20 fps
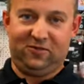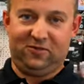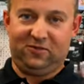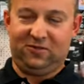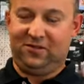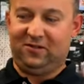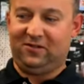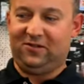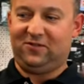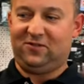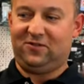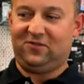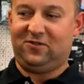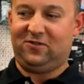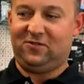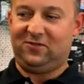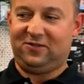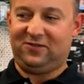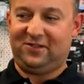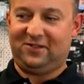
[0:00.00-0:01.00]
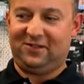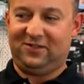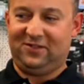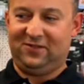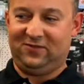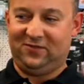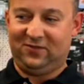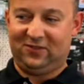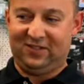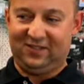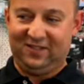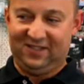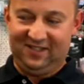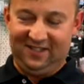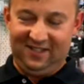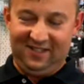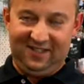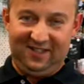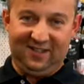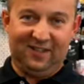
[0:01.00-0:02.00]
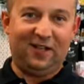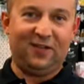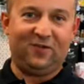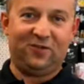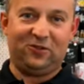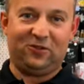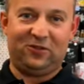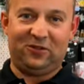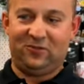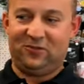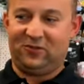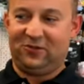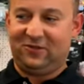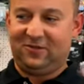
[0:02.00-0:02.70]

bo denerwowało mnie strasznie wożenie, ale wróciłem do